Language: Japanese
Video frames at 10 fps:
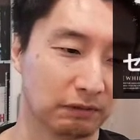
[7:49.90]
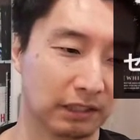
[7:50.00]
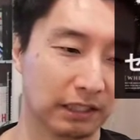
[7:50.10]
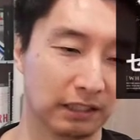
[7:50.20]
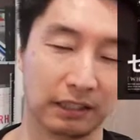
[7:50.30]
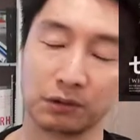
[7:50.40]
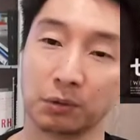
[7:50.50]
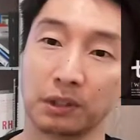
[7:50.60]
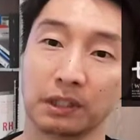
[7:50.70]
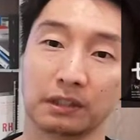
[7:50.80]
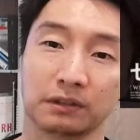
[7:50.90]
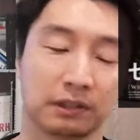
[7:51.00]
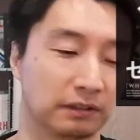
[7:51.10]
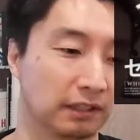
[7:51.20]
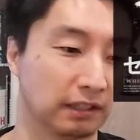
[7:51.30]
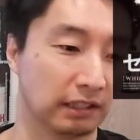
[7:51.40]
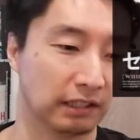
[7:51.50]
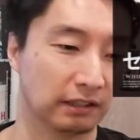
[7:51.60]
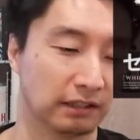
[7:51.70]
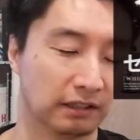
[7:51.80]
若いね、少年というか青年が
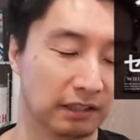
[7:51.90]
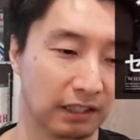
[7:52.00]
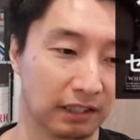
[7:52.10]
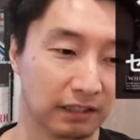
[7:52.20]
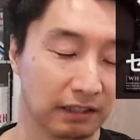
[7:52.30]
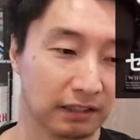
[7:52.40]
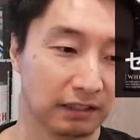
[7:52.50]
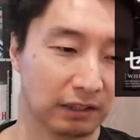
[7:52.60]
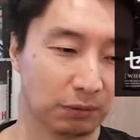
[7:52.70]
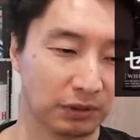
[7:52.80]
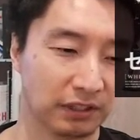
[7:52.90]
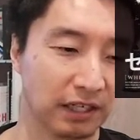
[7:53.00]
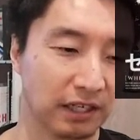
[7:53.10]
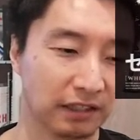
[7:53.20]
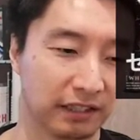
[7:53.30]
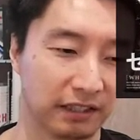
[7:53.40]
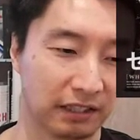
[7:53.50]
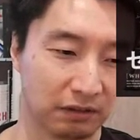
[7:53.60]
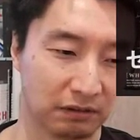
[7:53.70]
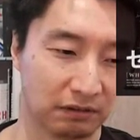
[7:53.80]
入ってきて、で、こう指定関係に
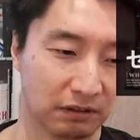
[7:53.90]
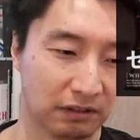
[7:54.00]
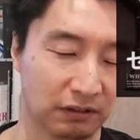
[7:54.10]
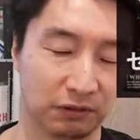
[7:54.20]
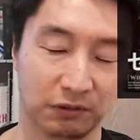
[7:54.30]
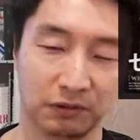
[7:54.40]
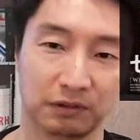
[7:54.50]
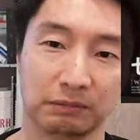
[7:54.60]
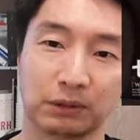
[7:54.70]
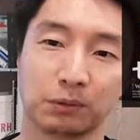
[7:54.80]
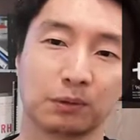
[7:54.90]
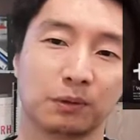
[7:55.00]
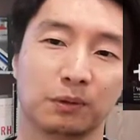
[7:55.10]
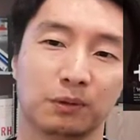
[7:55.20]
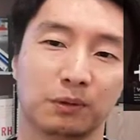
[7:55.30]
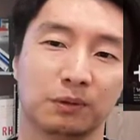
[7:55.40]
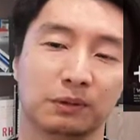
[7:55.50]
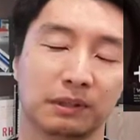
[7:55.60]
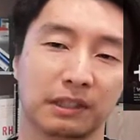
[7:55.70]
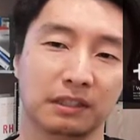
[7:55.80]
なるっていう、まあ、そこ
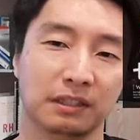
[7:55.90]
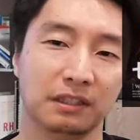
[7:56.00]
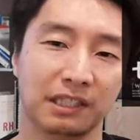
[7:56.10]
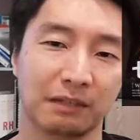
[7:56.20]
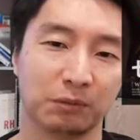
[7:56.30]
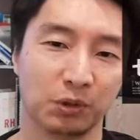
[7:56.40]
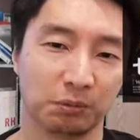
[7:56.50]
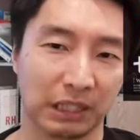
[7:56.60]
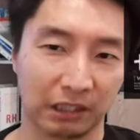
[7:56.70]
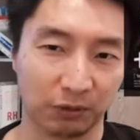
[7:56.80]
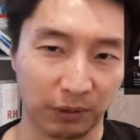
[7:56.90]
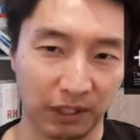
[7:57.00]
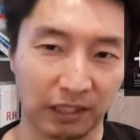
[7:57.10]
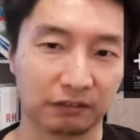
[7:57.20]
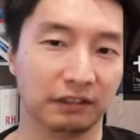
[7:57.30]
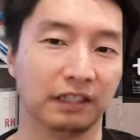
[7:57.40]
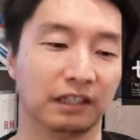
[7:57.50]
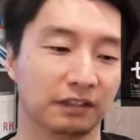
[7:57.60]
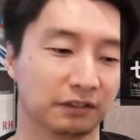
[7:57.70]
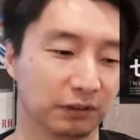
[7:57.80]
の、なんか人間模様みたいなのを描く映
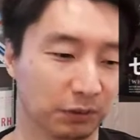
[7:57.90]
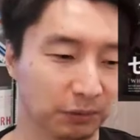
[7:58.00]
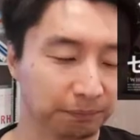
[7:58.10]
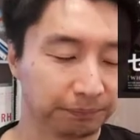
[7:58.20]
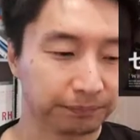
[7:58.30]
画なんですけど、